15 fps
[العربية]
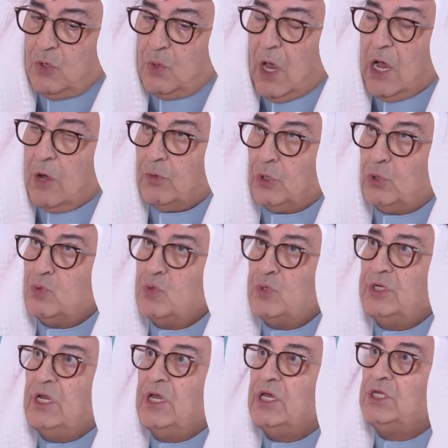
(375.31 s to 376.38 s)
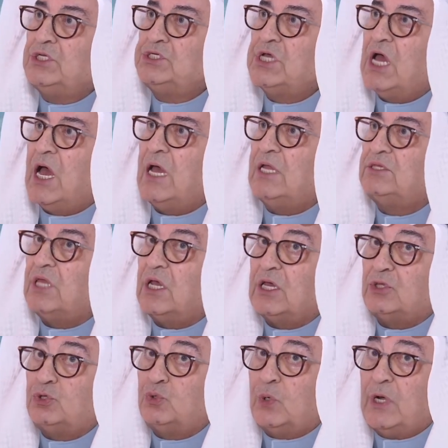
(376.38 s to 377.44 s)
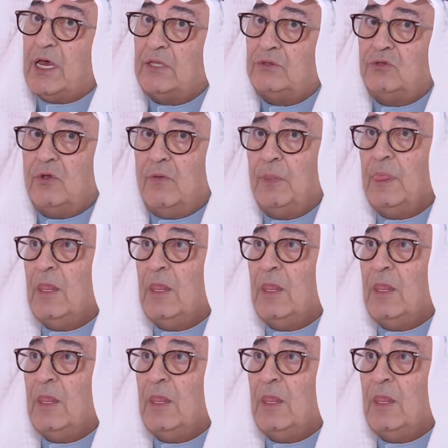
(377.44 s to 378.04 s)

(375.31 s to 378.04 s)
يحاولون إنشاء التكتلات